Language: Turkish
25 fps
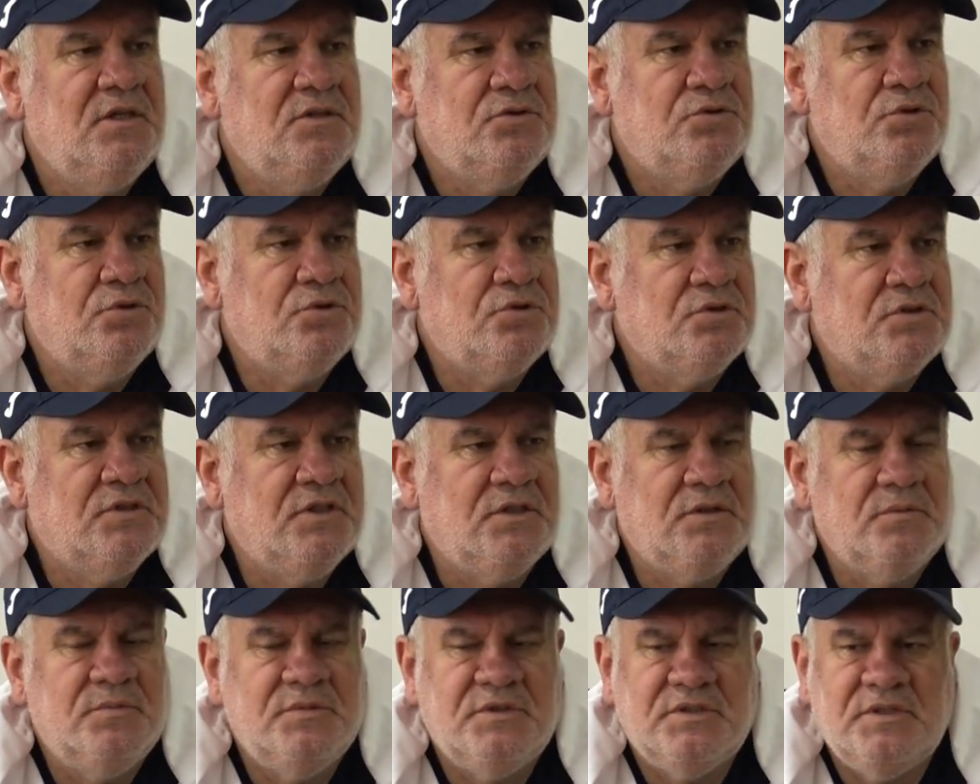
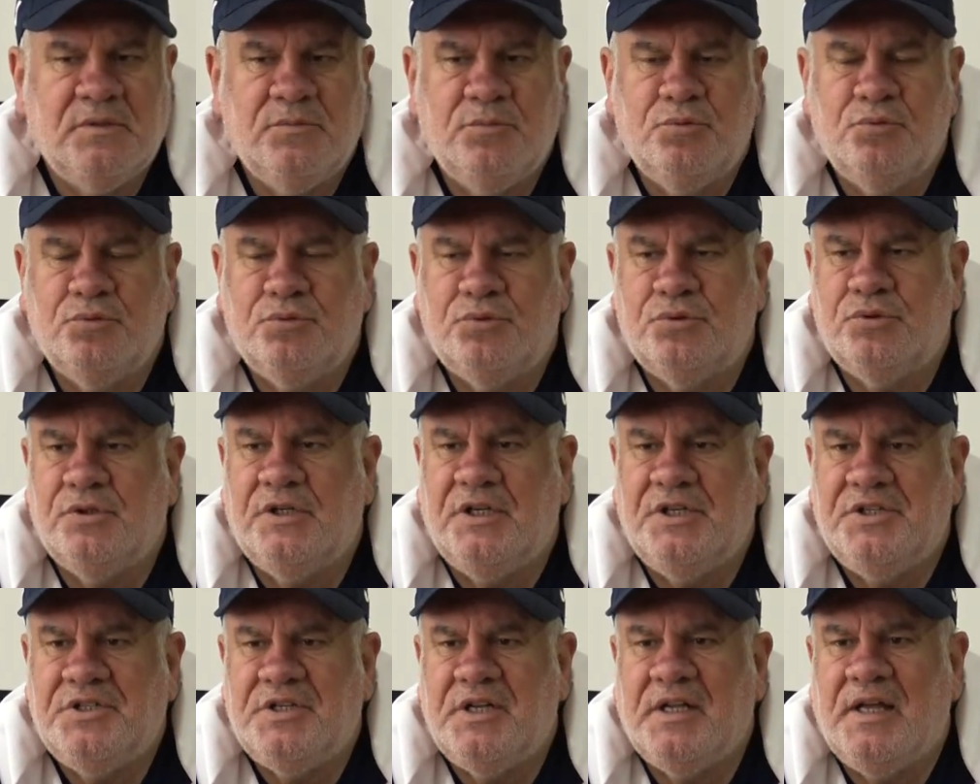çocuklarımıza bu
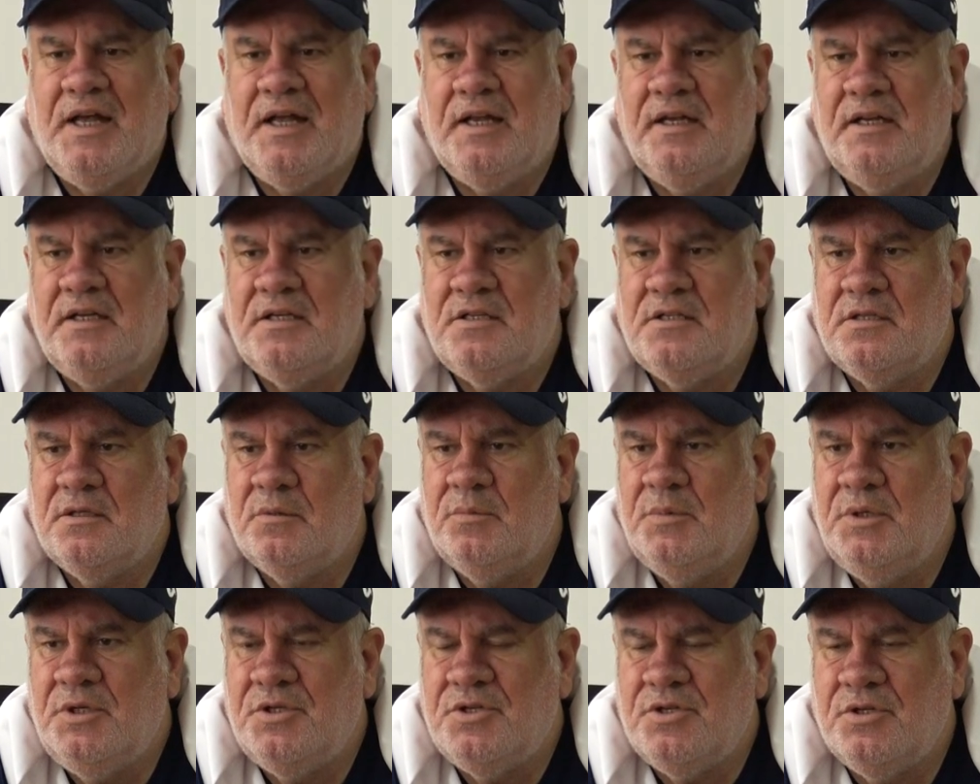süreçte
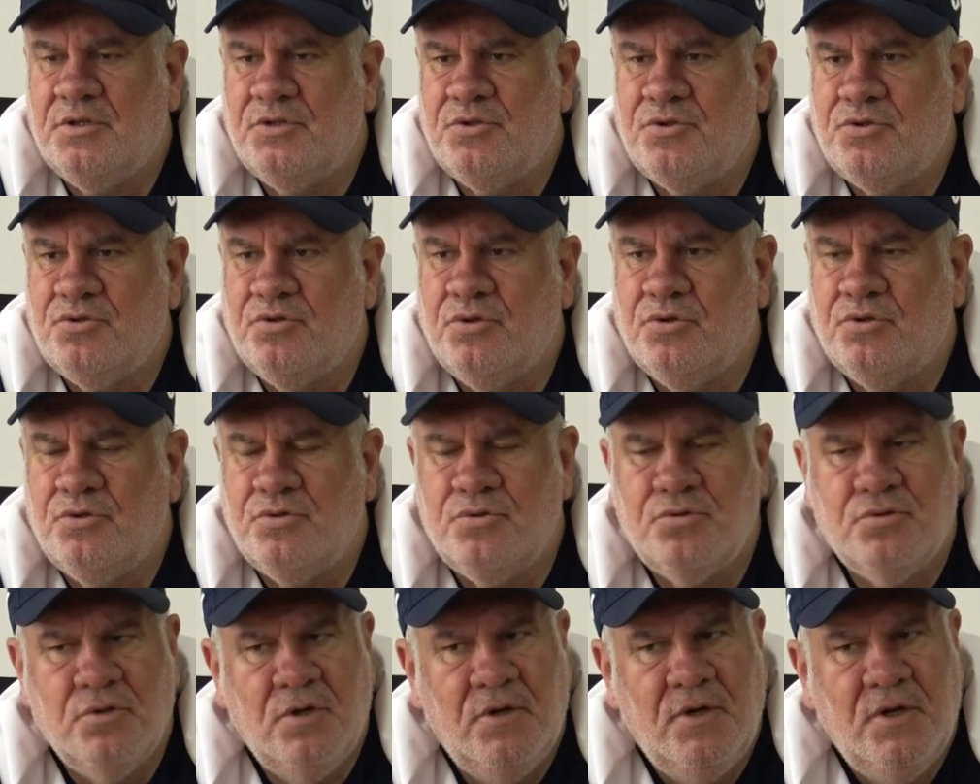yerleştirmeye
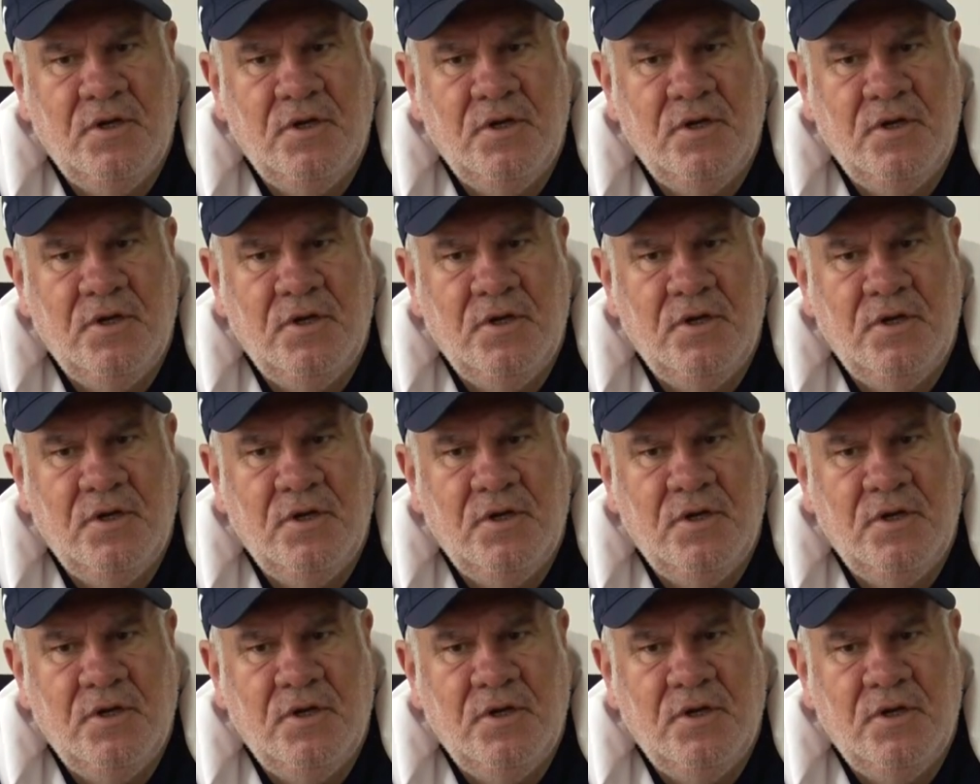çalışıyoruz.